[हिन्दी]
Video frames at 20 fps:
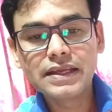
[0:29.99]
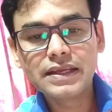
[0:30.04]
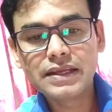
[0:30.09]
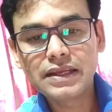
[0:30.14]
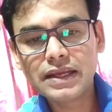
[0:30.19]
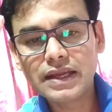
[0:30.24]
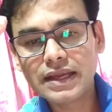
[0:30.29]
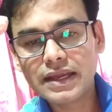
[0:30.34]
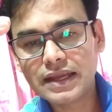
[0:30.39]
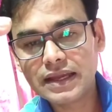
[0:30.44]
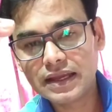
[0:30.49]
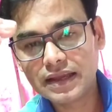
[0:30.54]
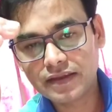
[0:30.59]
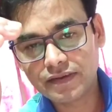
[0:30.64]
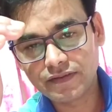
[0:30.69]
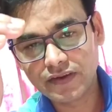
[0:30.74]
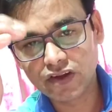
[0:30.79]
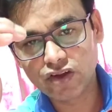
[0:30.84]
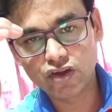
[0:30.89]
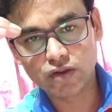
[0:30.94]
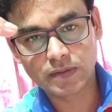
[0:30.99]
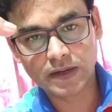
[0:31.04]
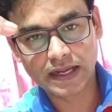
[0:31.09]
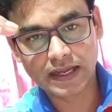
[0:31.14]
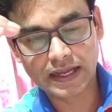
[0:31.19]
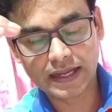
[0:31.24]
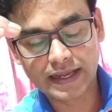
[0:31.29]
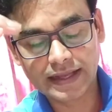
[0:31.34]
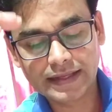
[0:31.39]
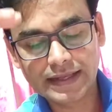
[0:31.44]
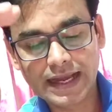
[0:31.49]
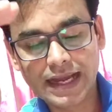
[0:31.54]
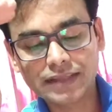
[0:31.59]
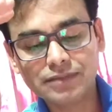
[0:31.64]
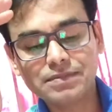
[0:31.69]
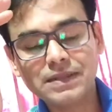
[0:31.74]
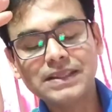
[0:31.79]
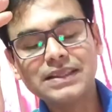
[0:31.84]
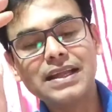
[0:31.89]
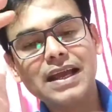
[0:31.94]
ये वीडियो बनाया है कि
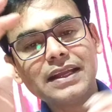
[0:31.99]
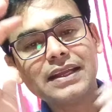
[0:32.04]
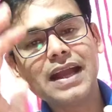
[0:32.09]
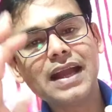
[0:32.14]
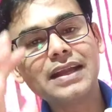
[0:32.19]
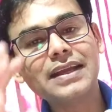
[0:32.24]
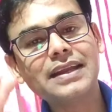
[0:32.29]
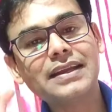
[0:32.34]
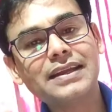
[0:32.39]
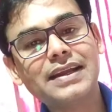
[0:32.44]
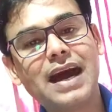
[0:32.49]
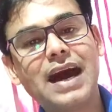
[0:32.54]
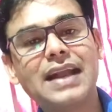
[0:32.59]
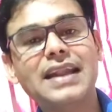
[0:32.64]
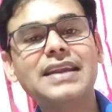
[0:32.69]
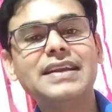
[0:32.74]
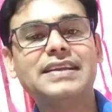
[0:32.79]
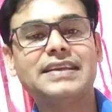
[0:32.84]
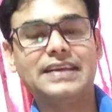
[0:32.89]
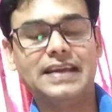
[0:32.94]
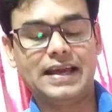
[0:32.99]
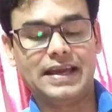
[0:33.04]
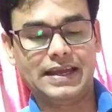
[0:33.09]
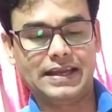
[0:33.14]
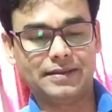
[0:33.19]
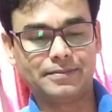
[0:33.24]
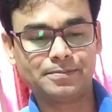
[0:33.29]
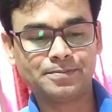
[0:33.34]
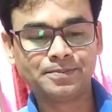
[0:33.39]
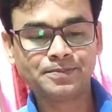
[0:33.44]
आत्महत्या के आखिर कारण क्या है